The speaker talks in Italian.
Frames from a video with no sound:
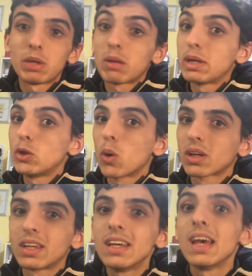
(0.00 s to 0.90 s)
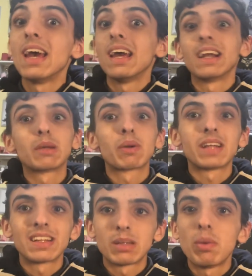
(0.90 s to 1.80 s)
ai miei occhi
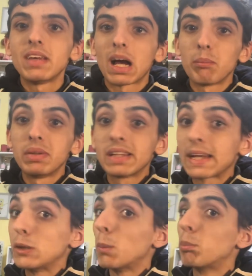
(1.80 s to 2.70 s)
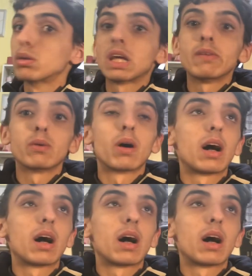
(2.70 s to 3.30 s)
riguardanti i miei ambiti che non potevo